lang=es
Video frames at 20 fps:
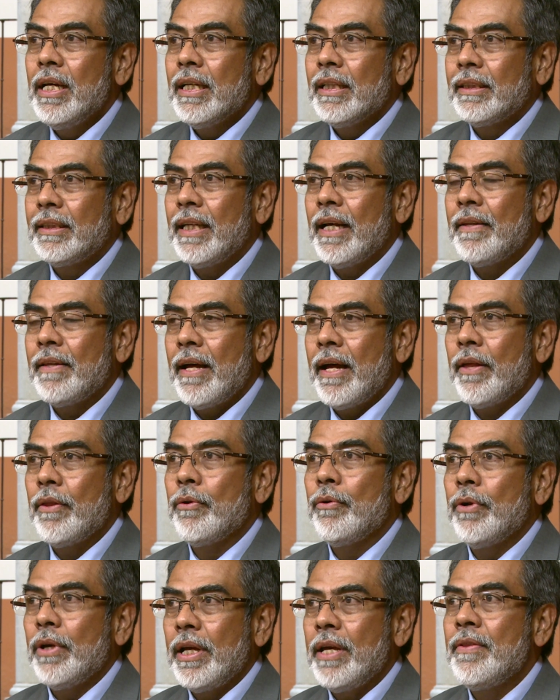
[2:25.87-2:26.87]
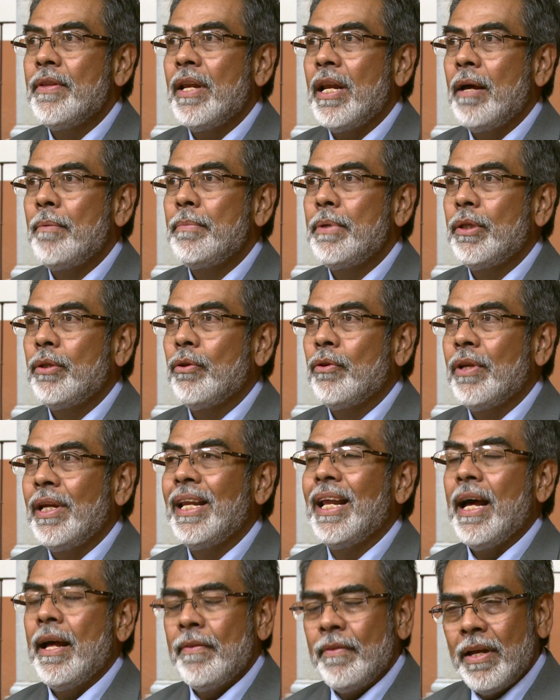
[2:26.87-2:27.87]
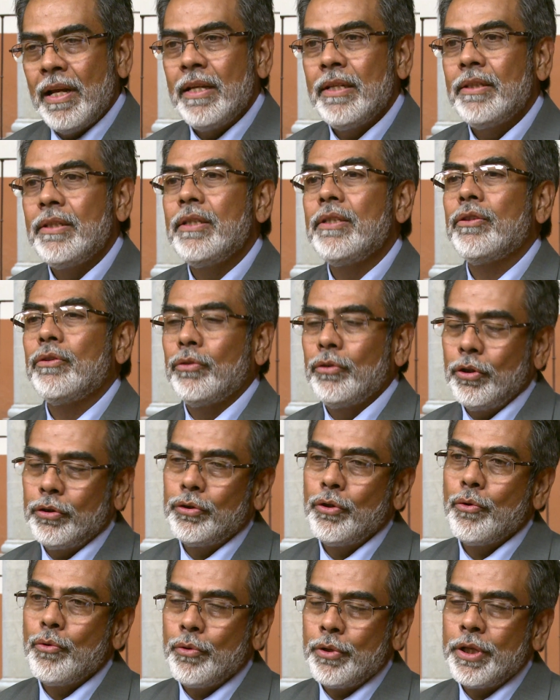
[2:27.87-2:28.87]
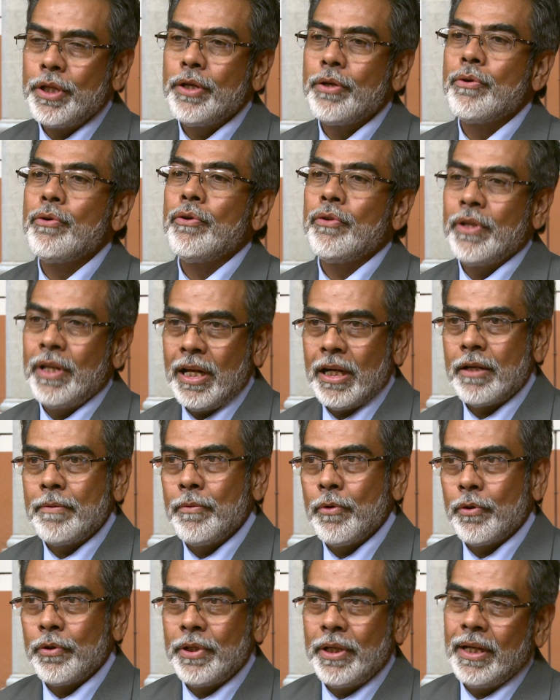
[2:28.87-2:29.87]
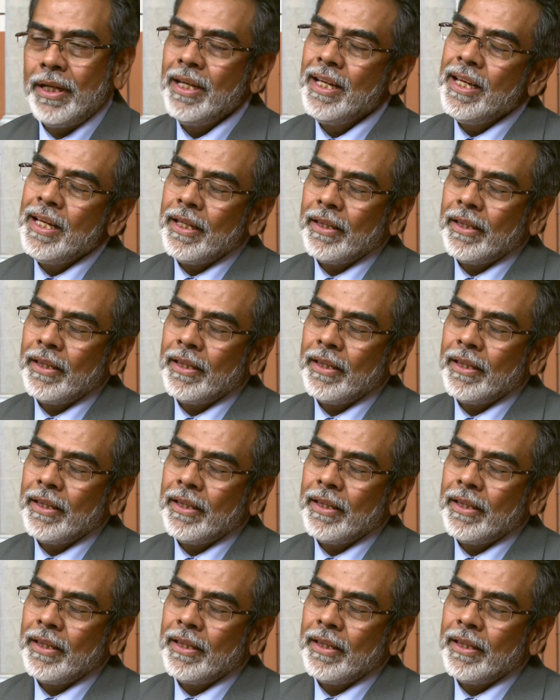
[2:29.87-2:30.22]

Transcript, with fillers: se ha dado en el ámbito del análisis sociojurídico de la criminología,